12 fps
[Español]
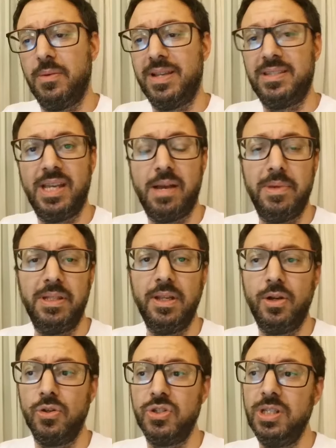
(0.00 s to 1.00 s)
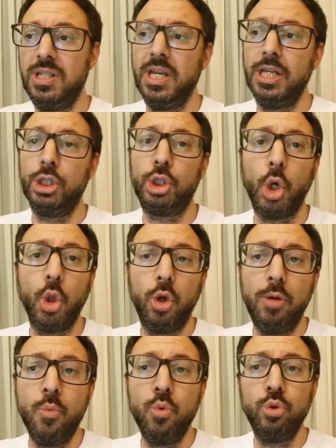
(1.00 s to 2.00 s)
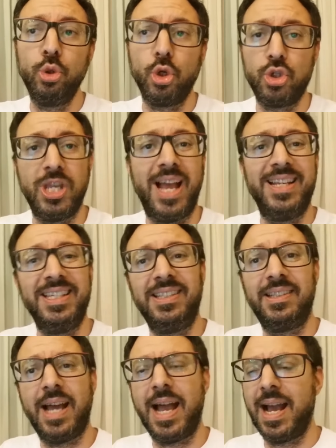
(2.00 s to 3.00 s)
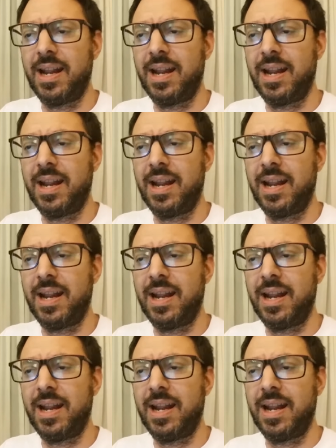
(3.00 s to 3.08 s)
que básicamente consiste en que todo el mundo se alista,